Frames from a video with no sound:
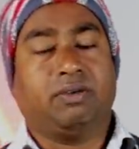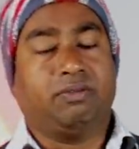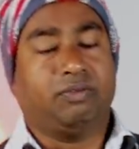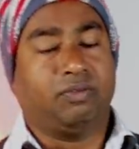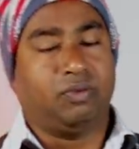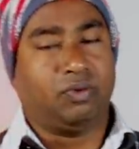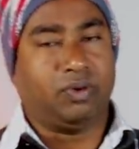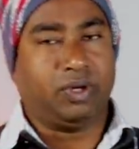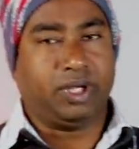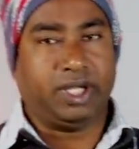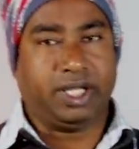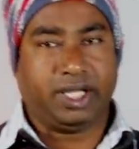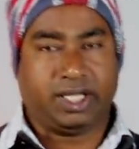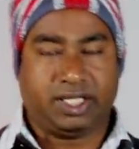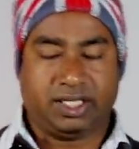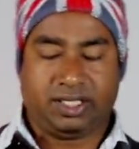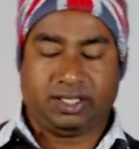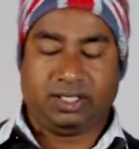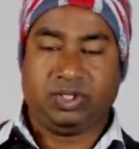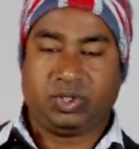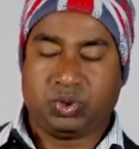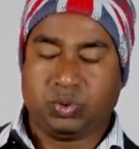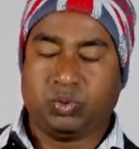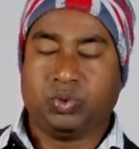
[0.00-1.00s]
वो एक
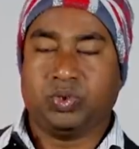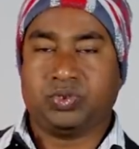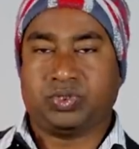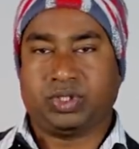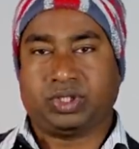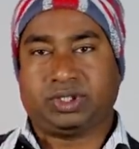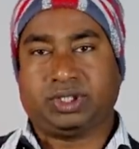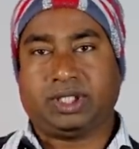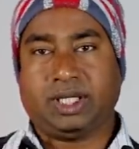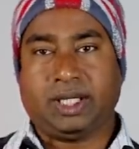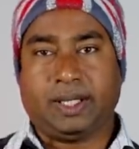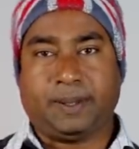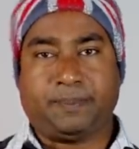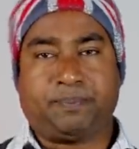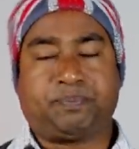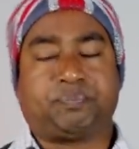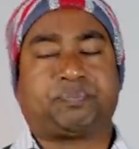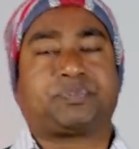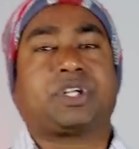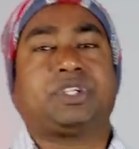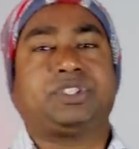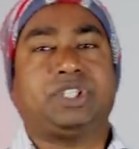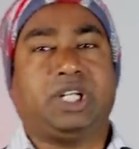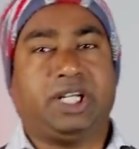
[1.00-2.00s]
इशू हो सकता है
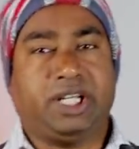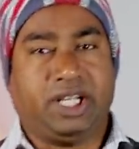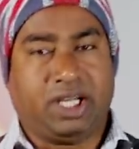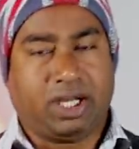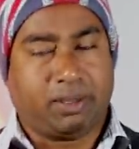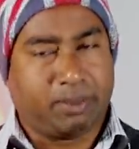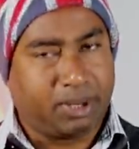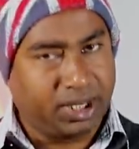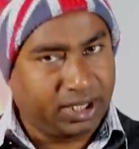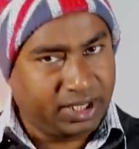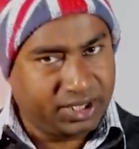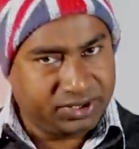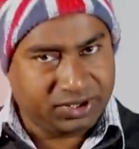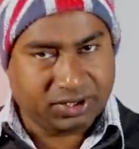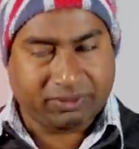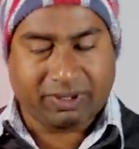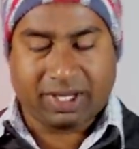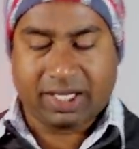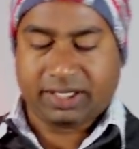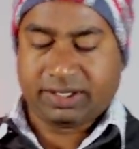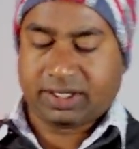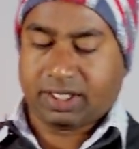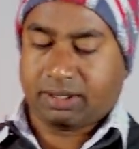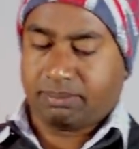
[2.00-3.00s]
चलिए हम अगले
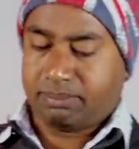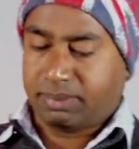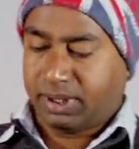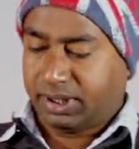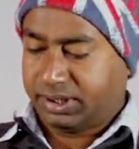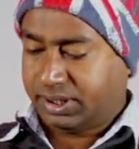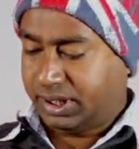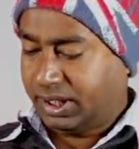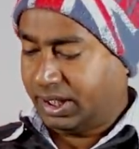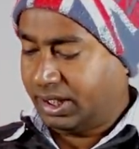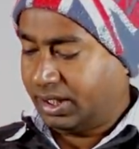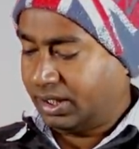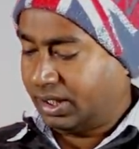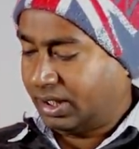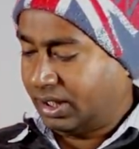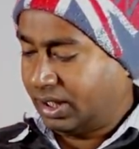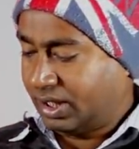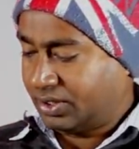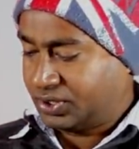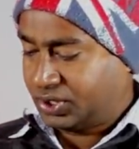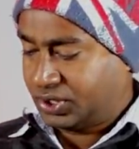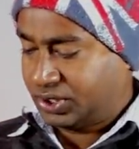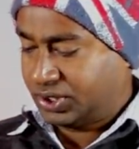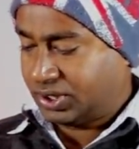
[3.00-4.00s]
सवाल की तरफ बढ़ते हैं
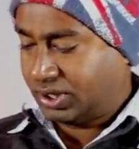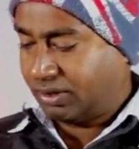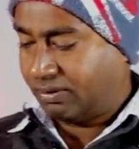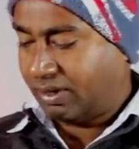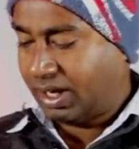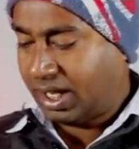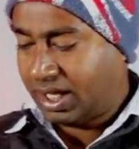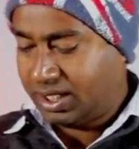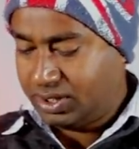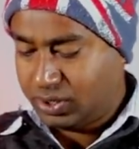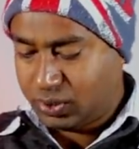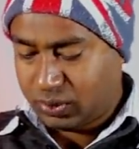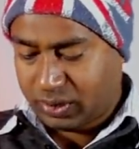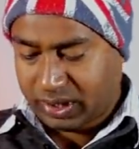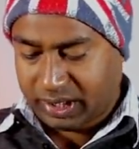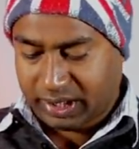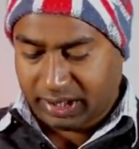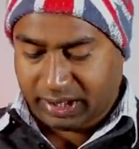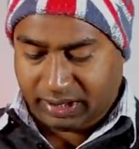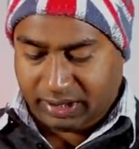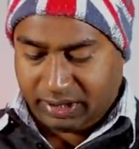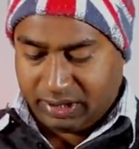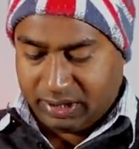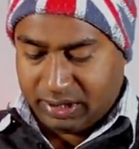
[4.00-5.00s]
अगला सवाल जो
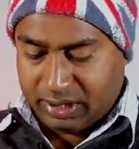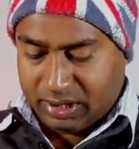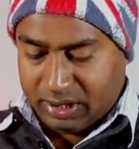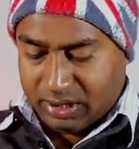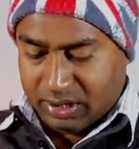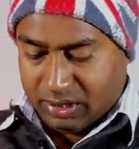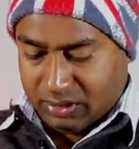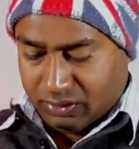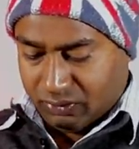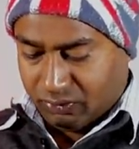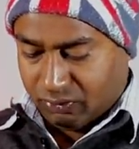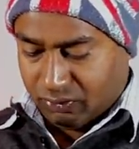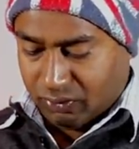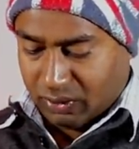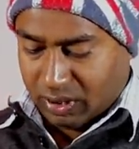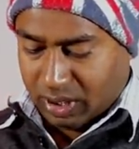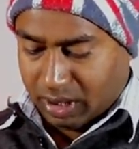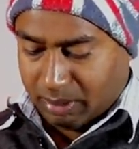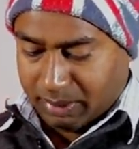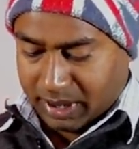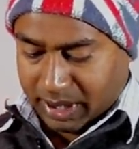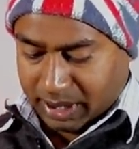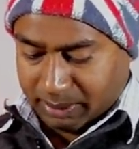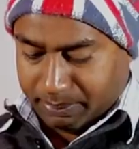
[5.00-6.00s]
है वो
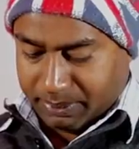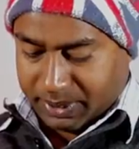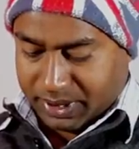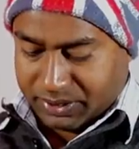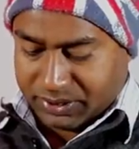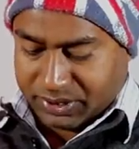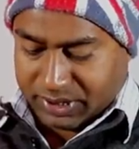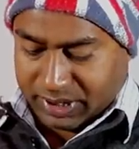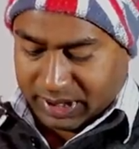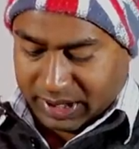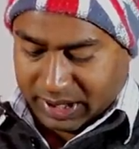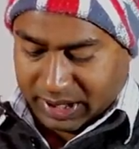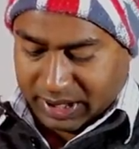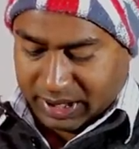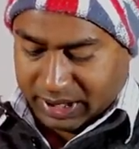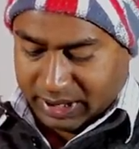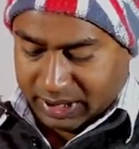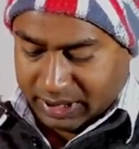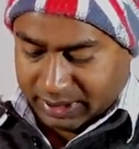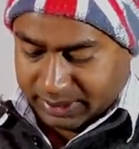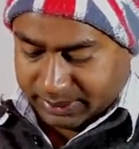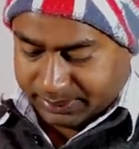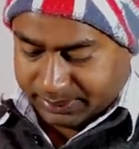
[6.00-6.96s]
हमारे पास है